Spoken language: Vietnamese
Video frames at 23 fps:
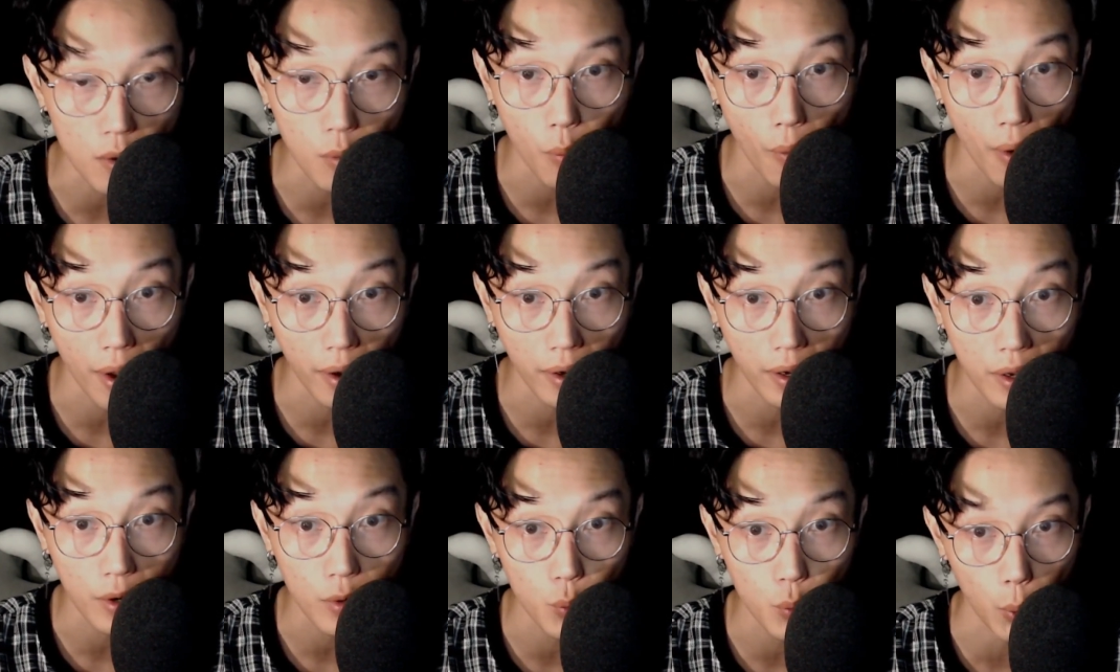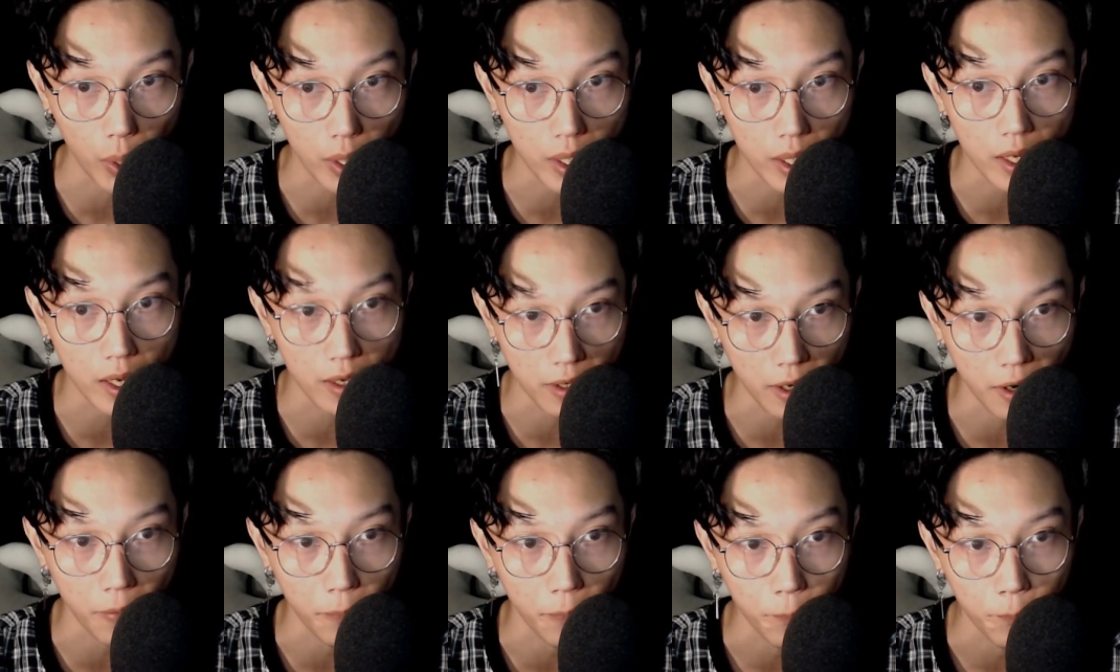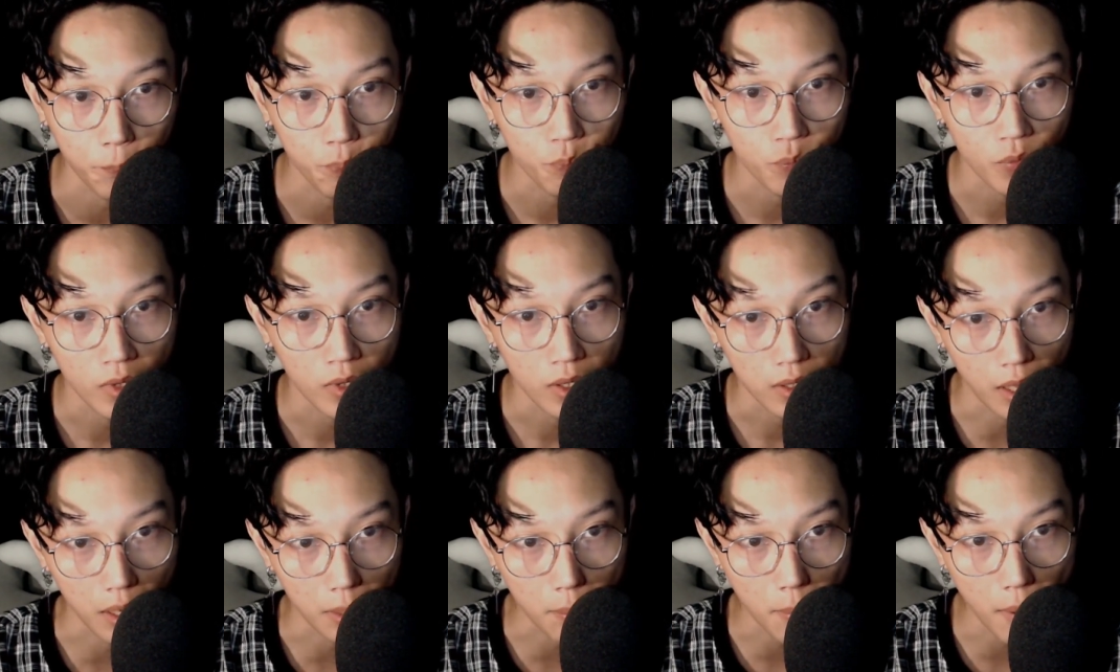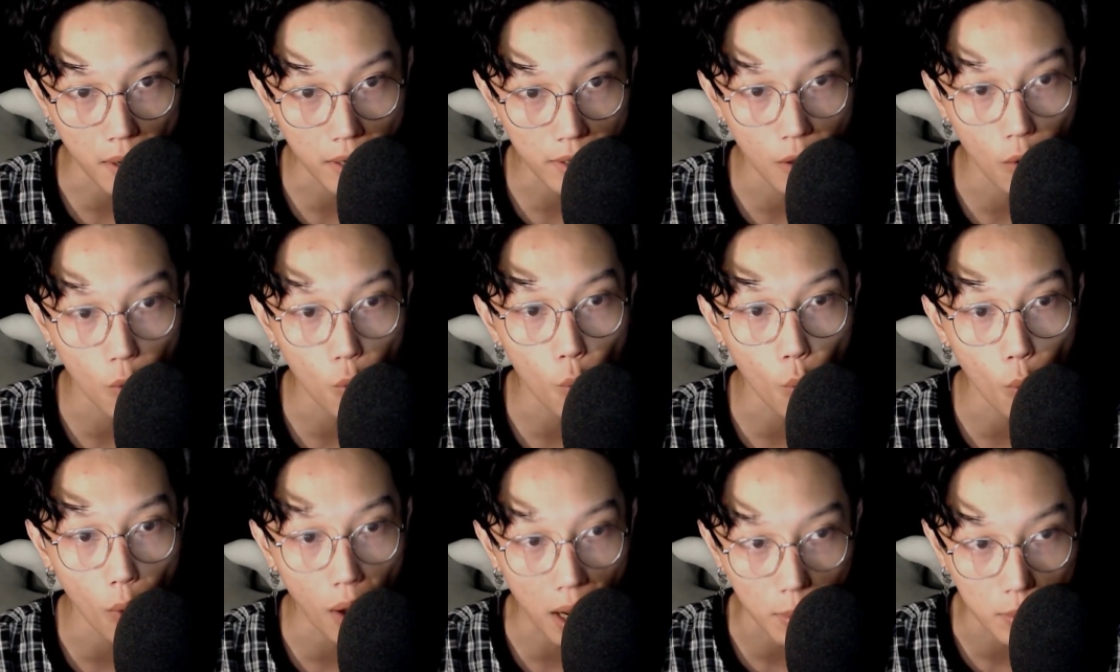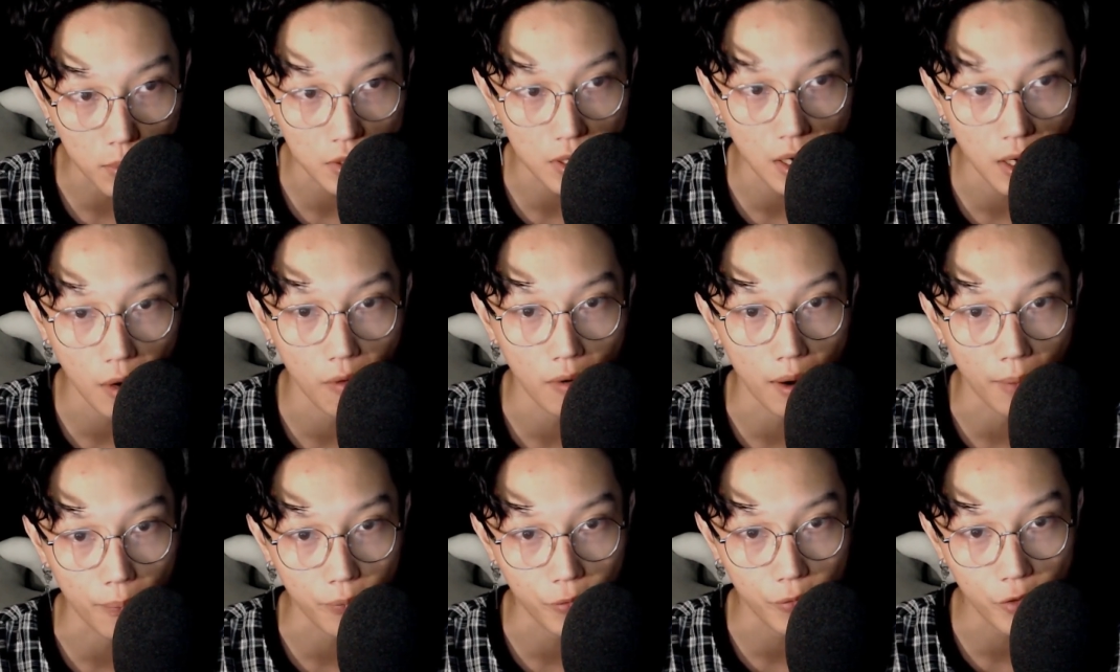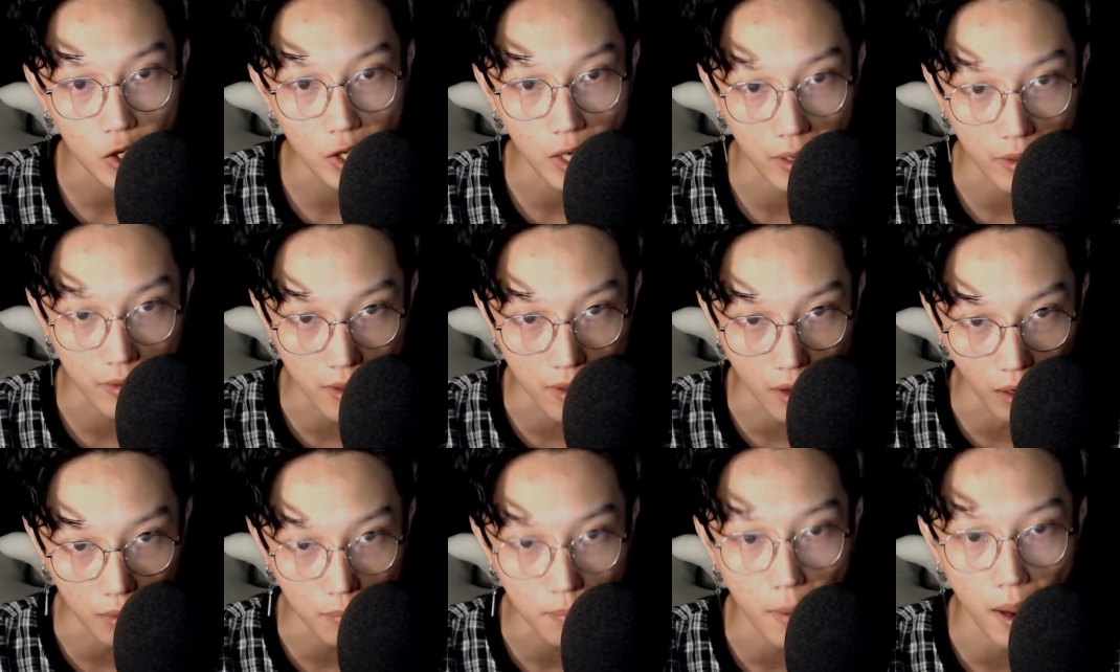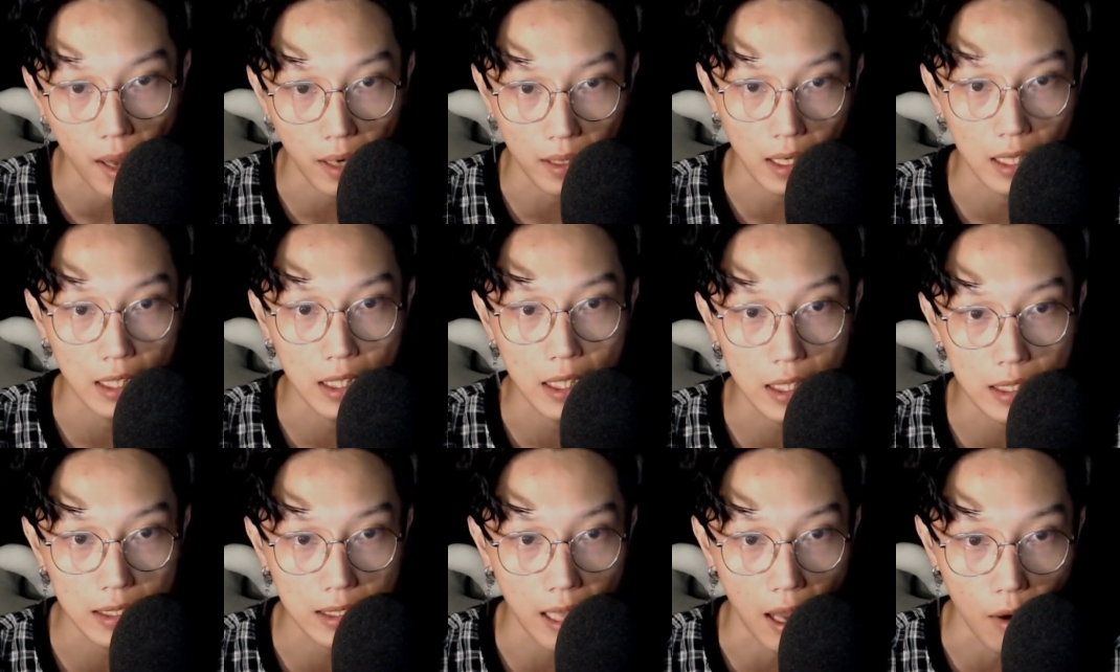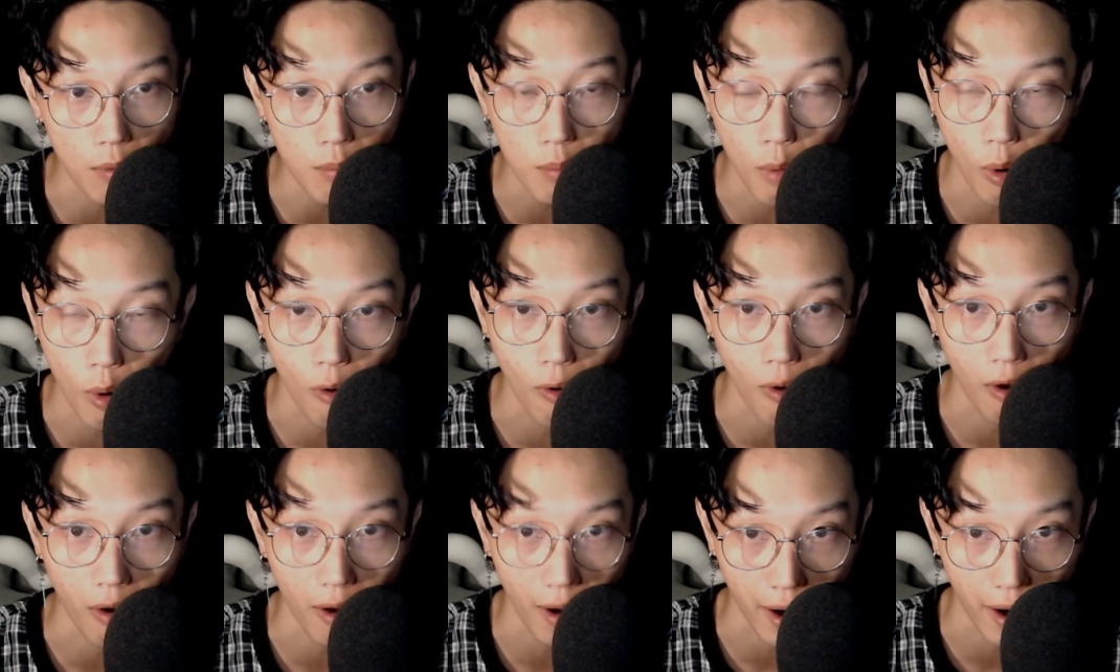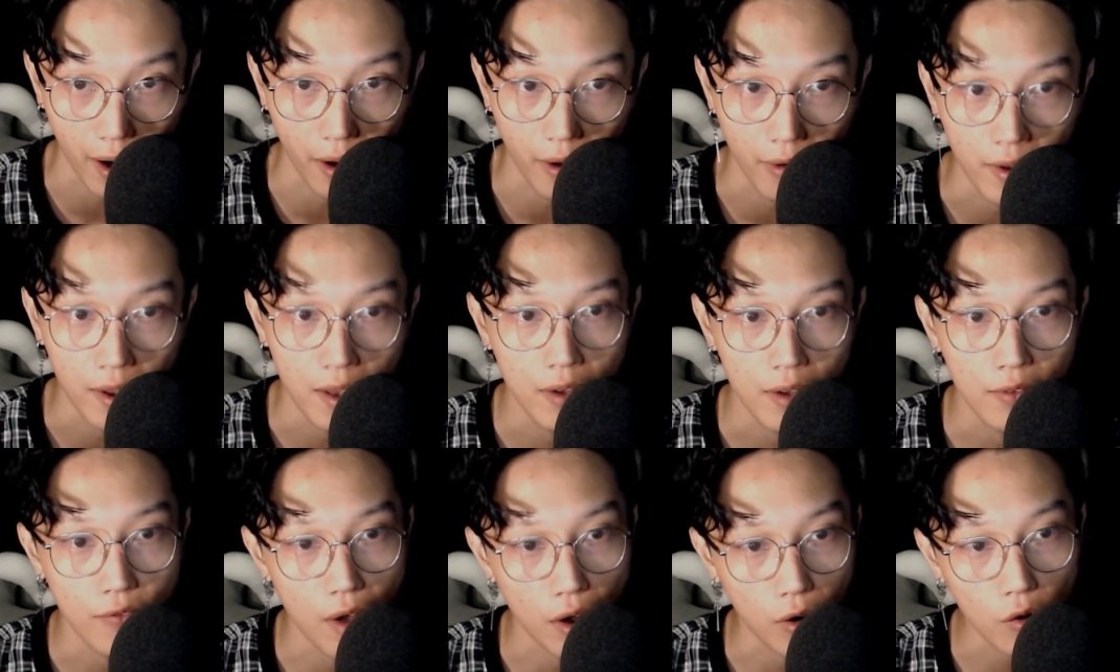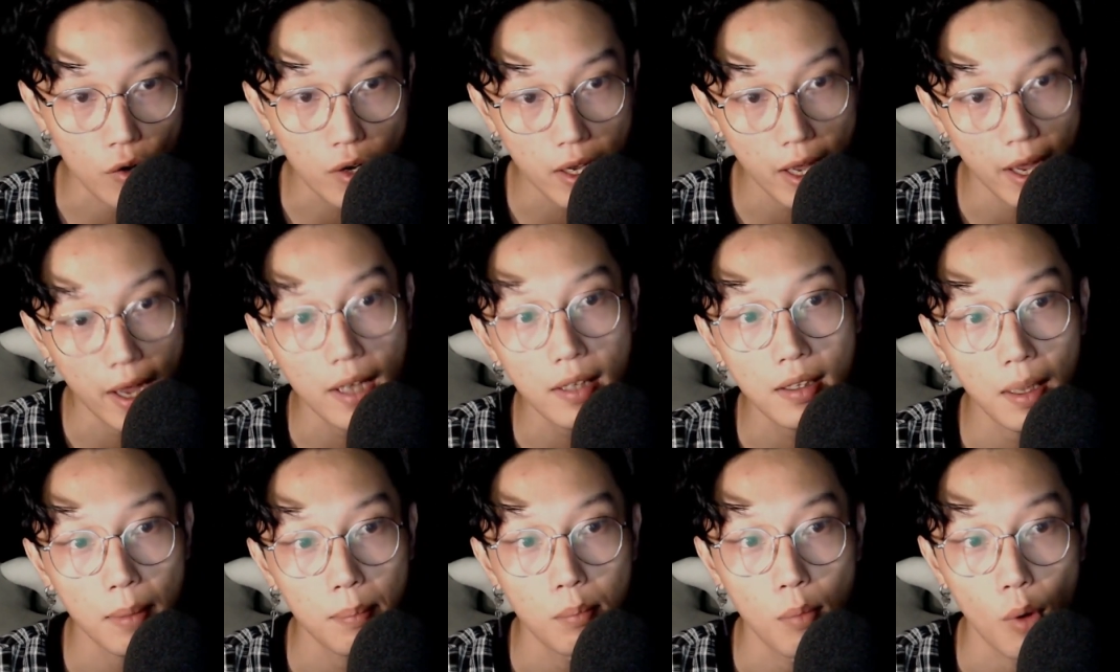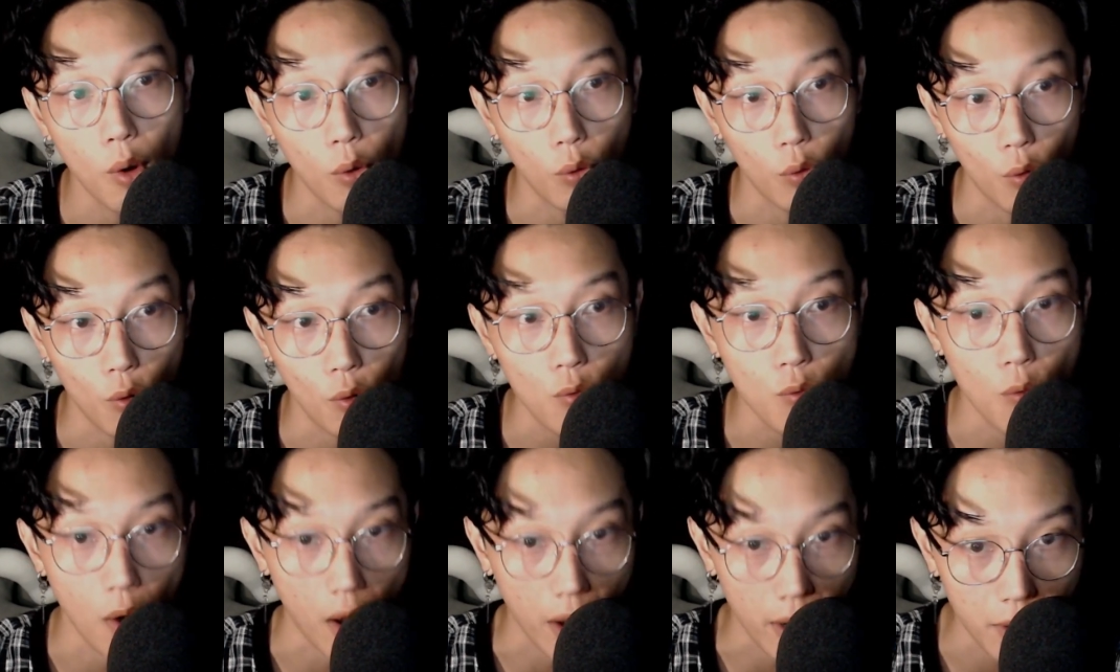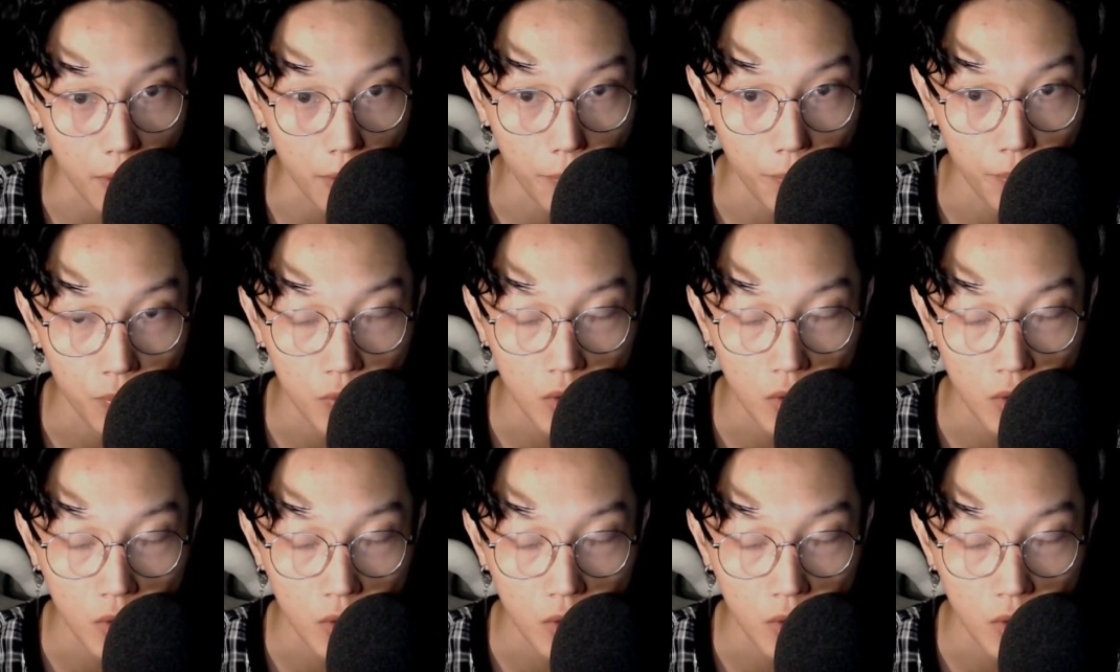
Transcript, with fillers: qua cái chuyện gì nha, thì bác dâu qua hôm sau lập tức là dẫn bạn này đi tảo mộ họ hàng và có ghé thăm mộ của ngoại đó.